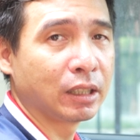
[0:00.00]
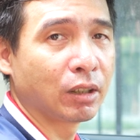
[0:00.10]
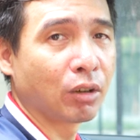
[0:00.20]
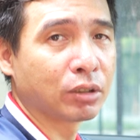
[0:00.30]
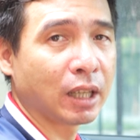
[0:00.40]
thì
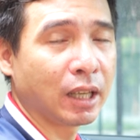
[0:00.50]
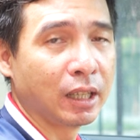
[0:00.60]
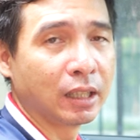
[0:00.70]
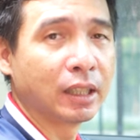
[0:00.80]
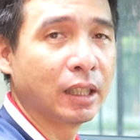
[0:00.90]
nó sẽ
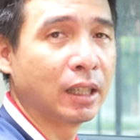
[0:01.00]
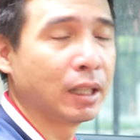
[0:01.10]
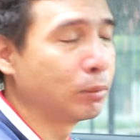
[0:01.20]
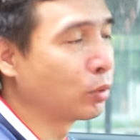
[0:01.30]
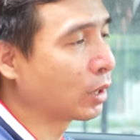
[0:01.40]
hiển thị
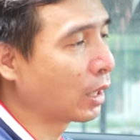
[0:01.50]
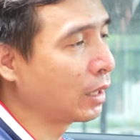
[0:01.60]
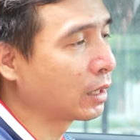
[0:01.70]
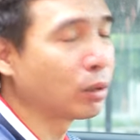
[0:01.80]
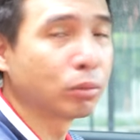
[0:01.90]
lên một
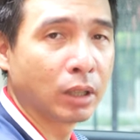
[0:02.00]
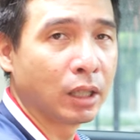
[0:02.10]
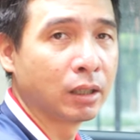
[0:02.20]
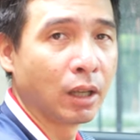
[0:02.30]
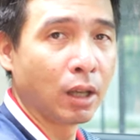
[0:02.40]
cái à, thông
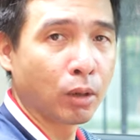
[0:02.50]
tin